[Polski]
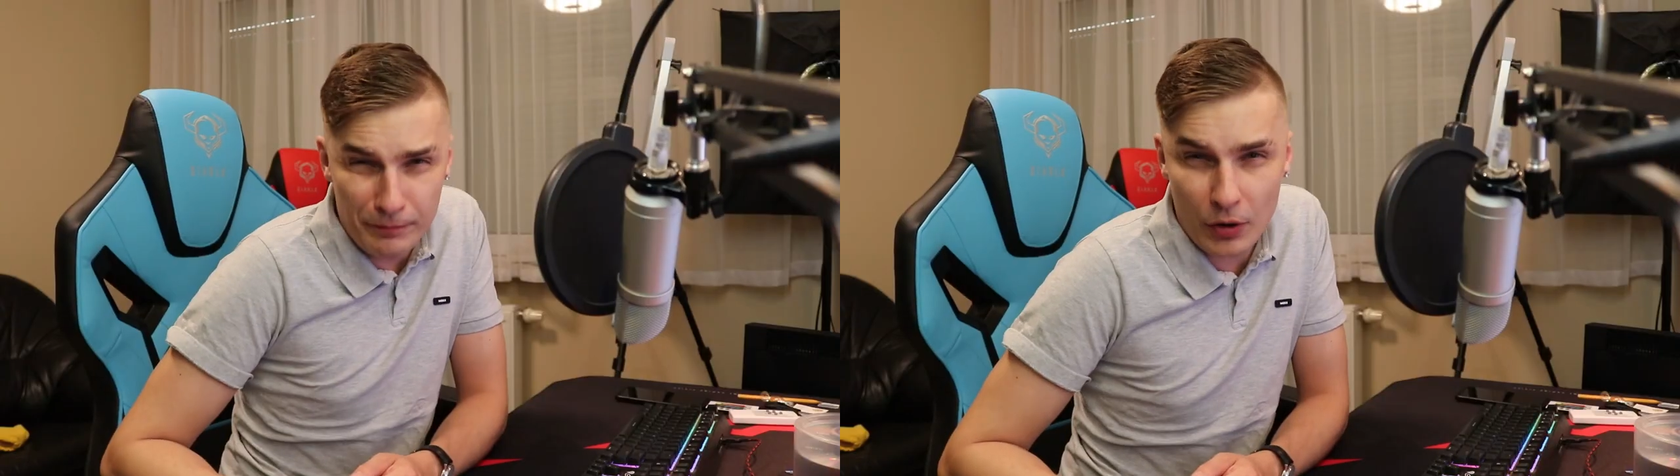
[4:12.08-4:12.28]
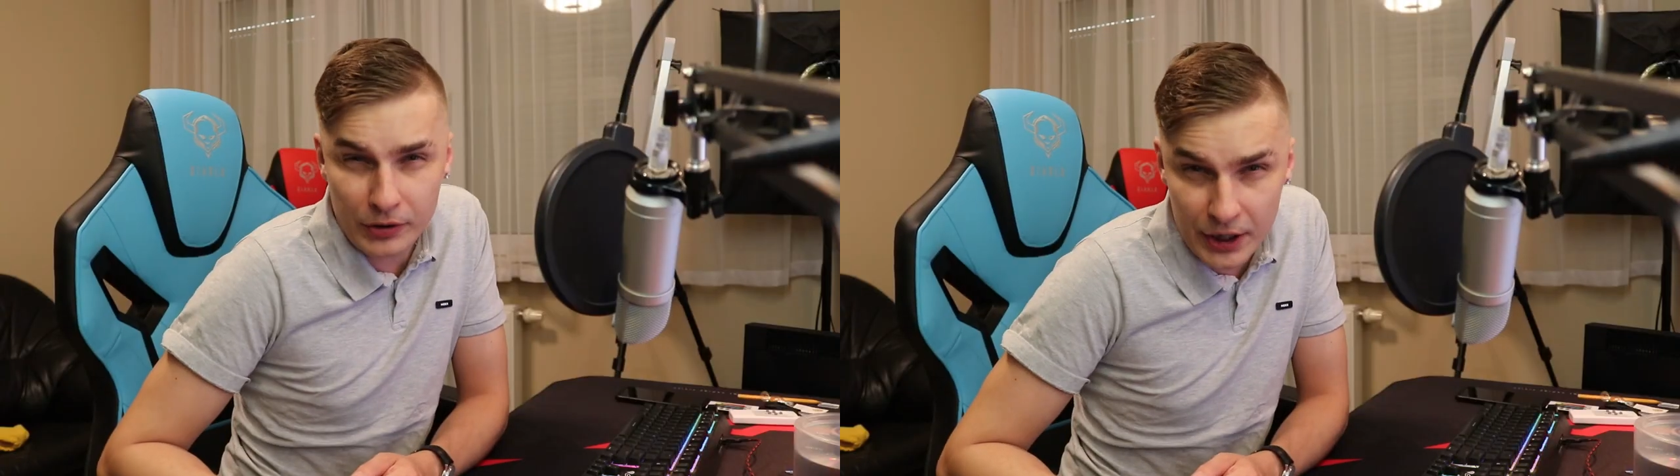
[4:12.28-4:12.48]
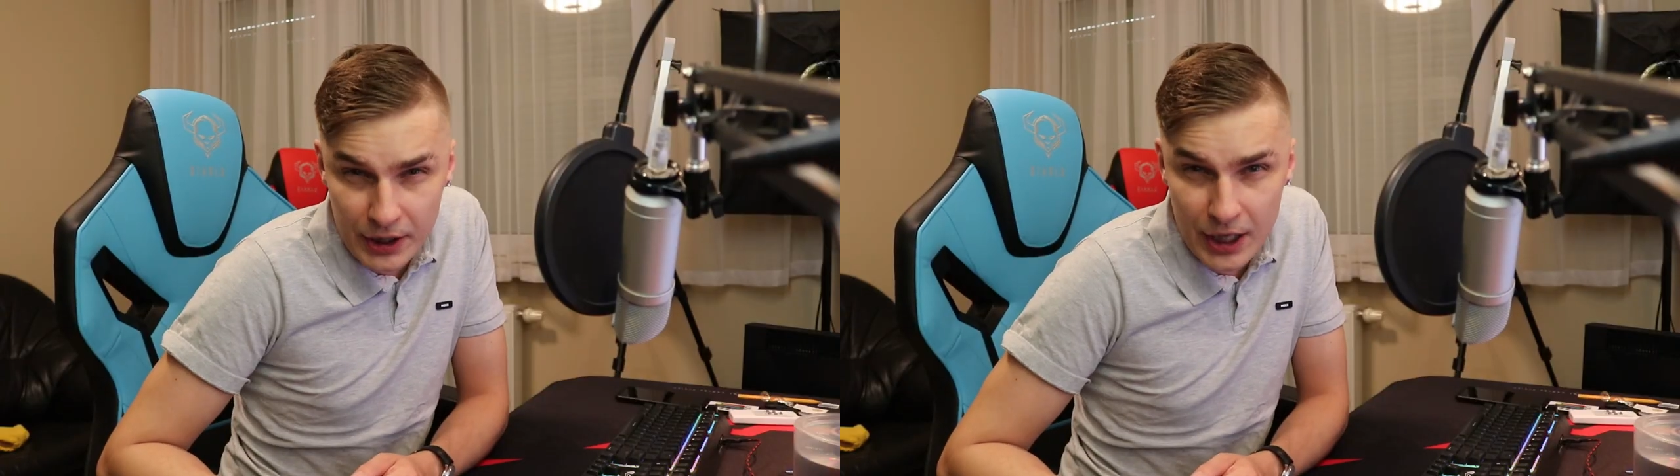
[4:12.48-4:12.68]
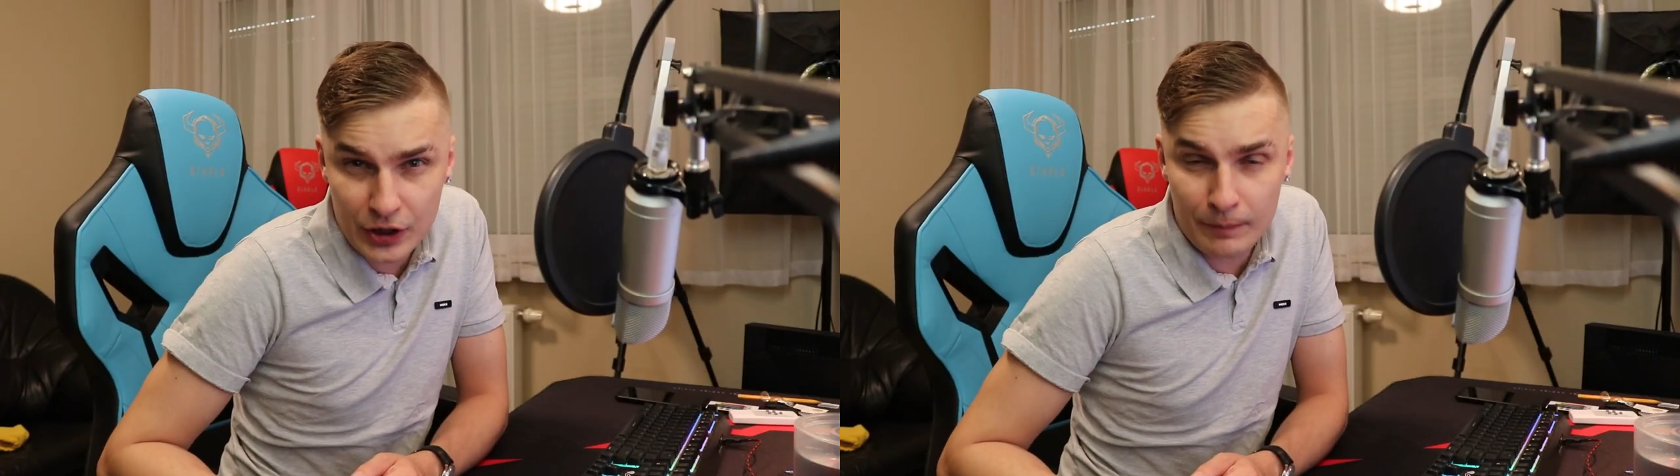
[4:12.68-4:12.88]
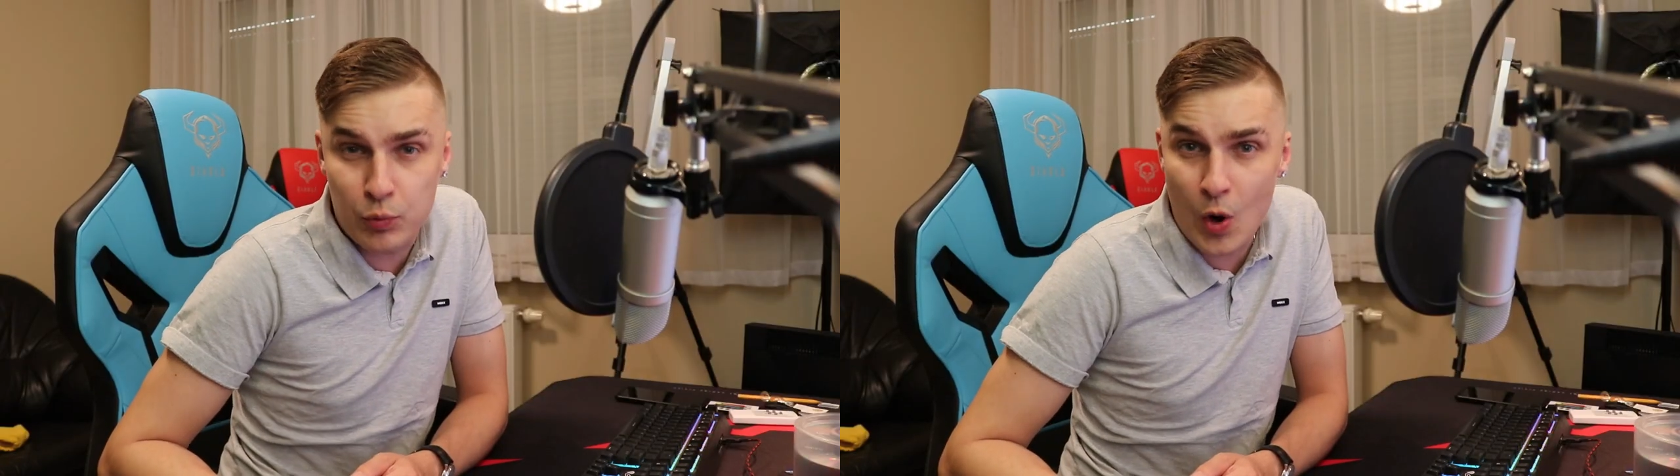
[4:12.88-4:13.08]
w mordę
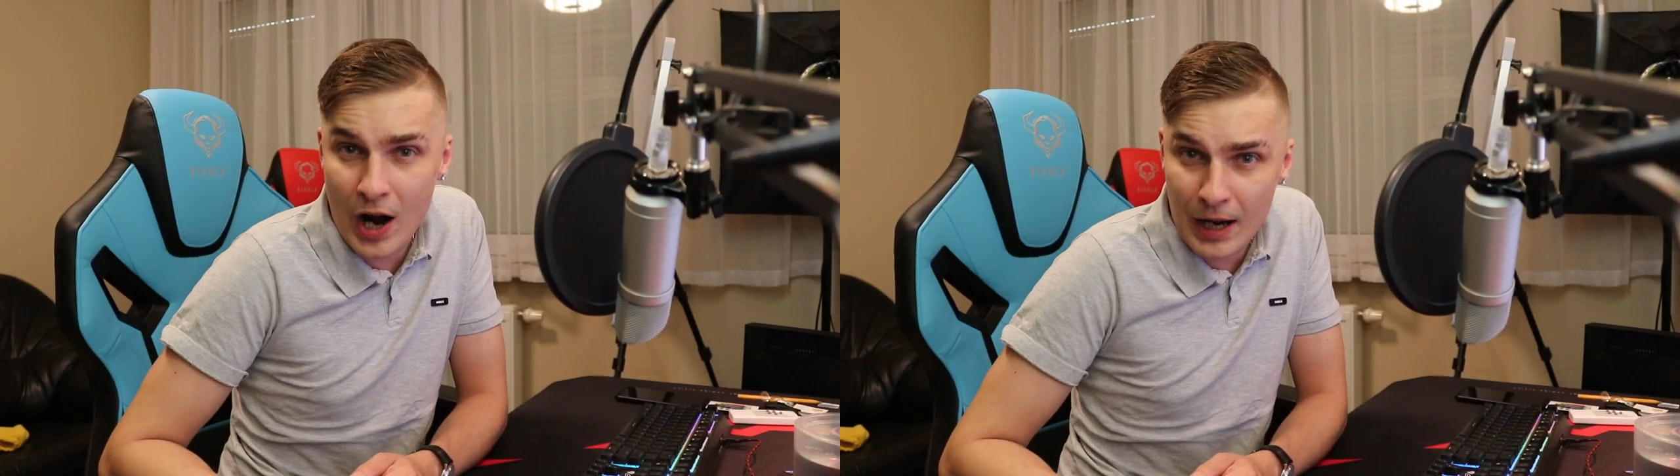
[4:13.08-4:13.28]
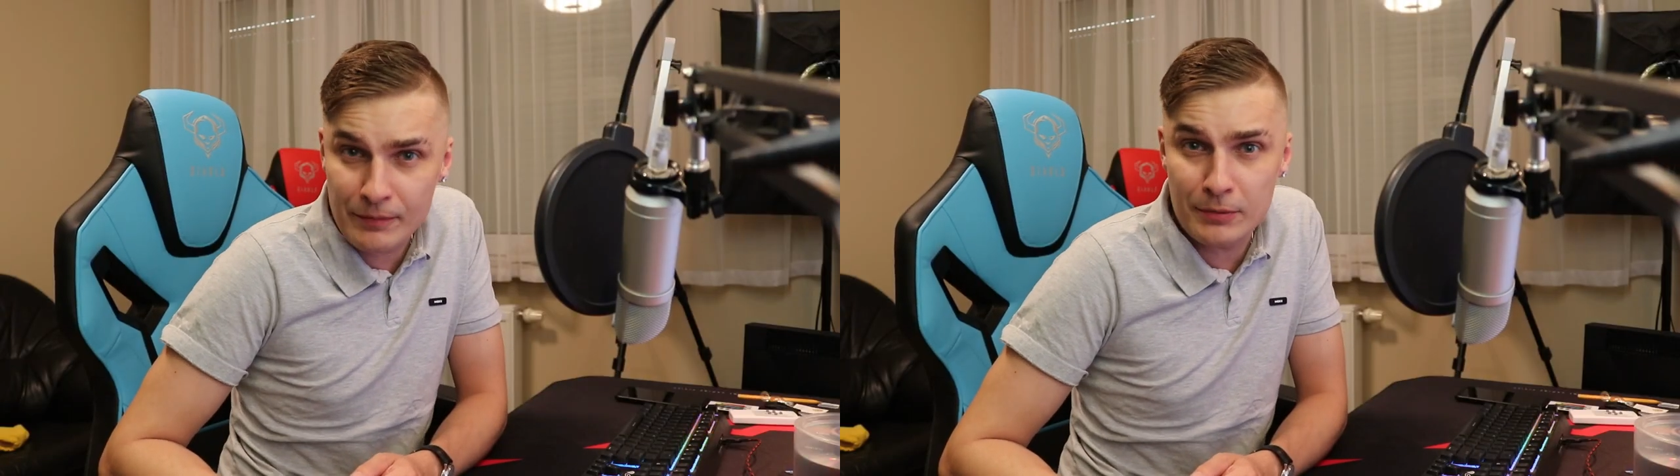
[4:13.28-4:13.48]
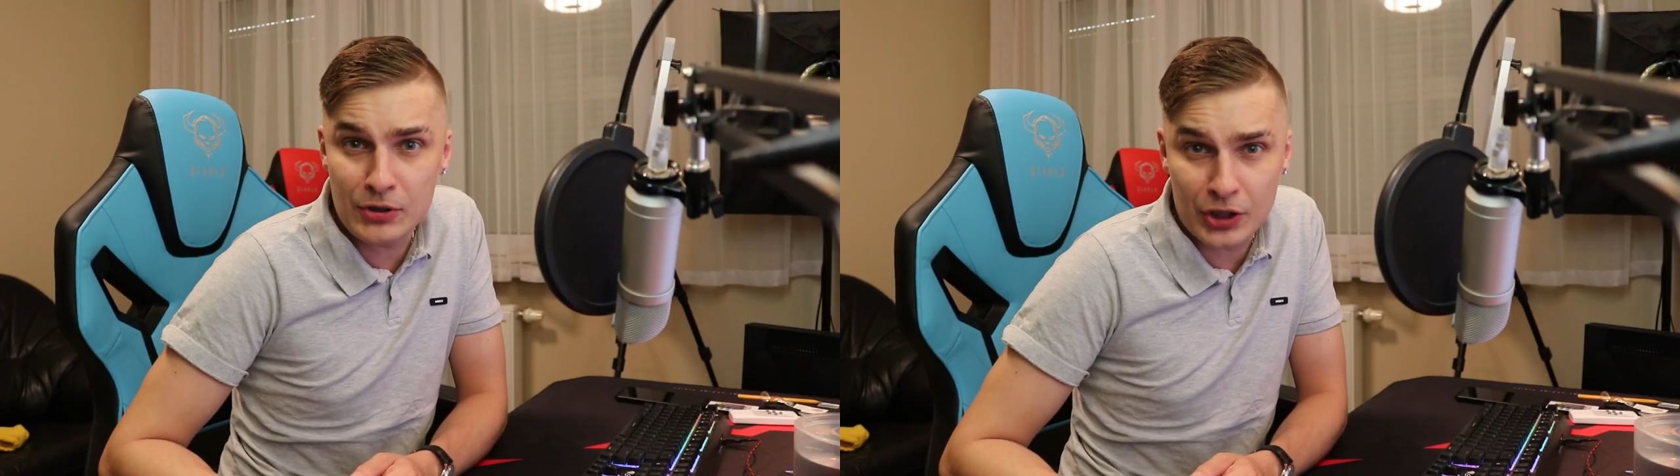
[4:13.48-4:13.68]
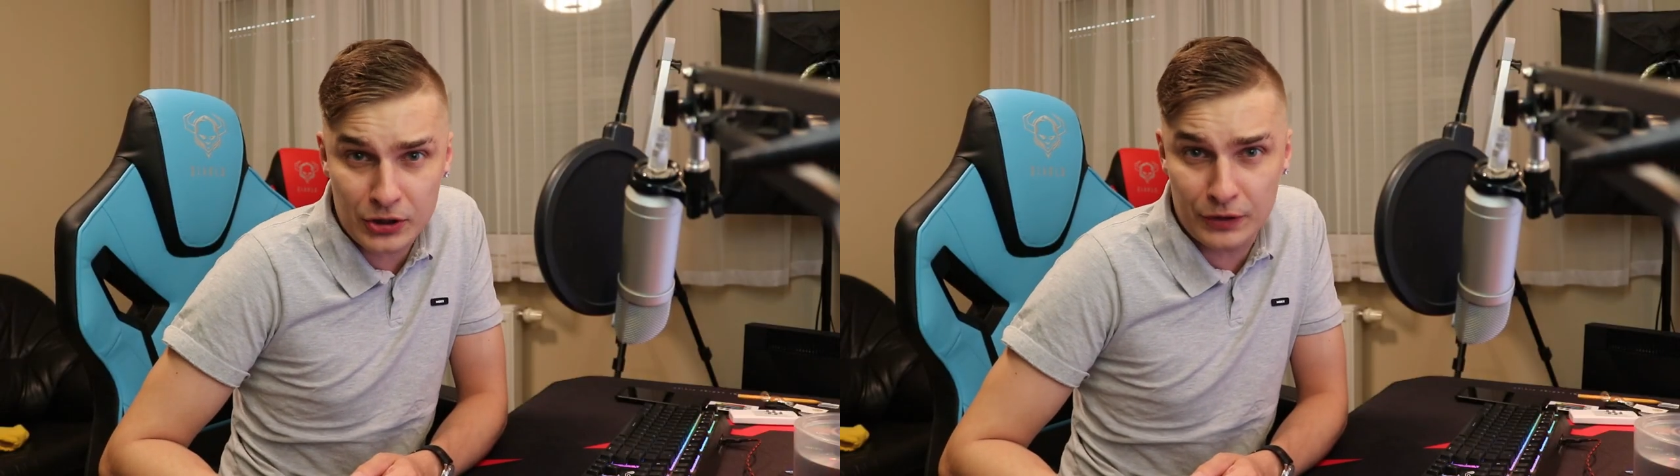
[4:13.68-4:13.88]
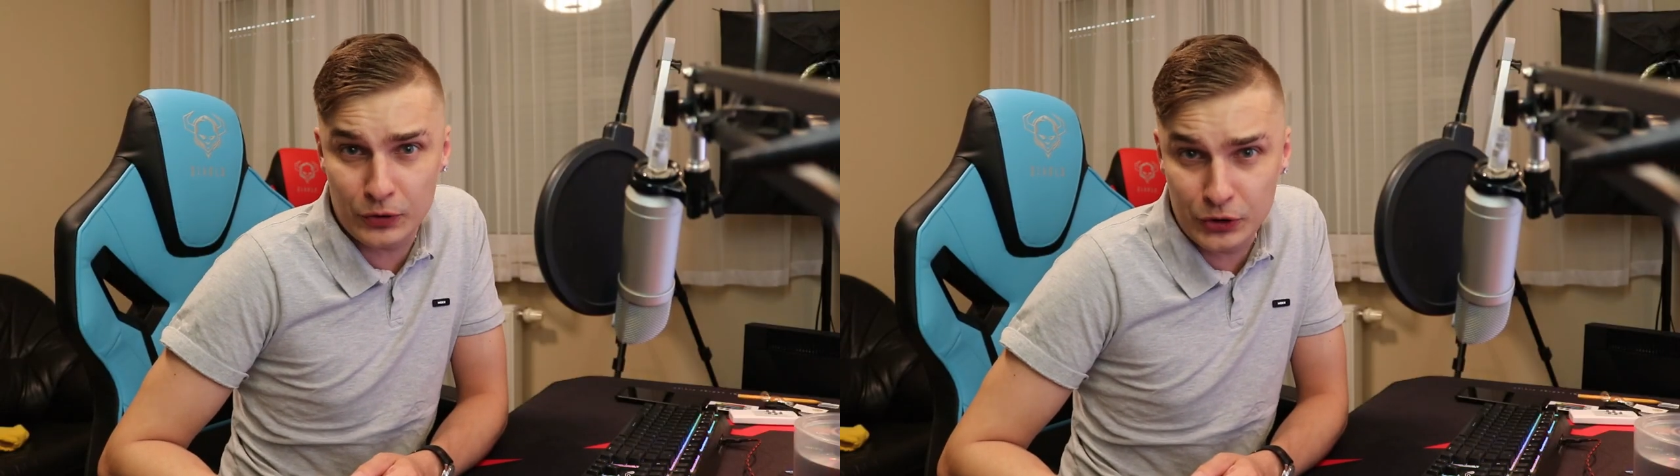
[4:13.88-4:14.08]
jeża, błagam nie
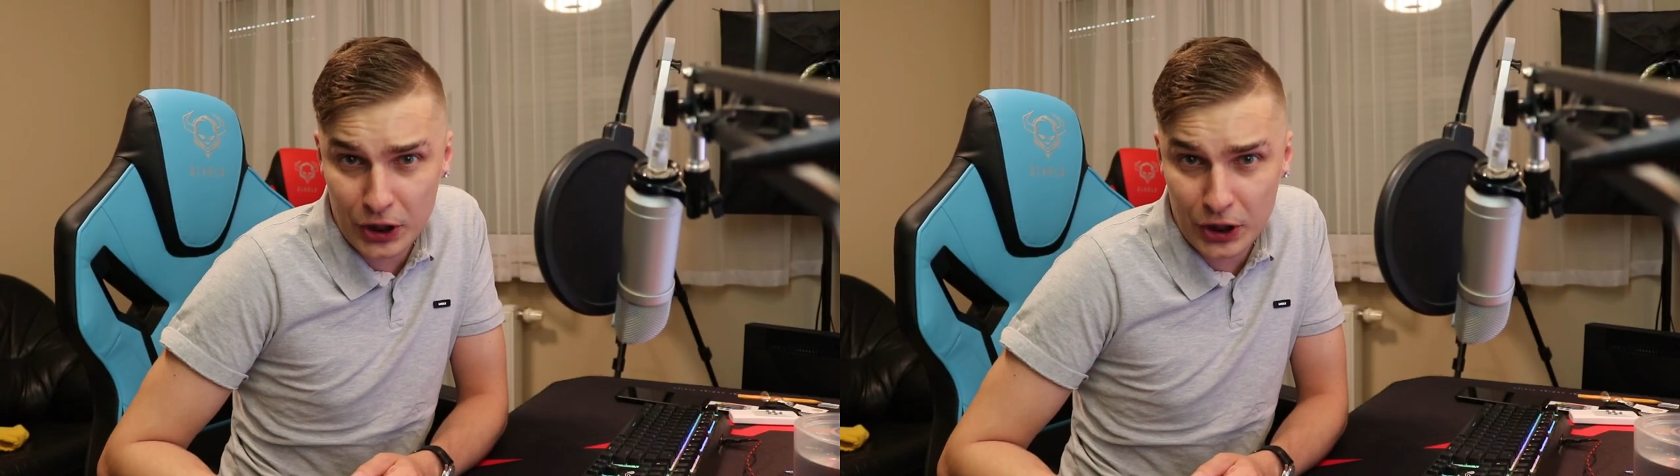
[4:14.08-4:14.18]
mieszajcie w to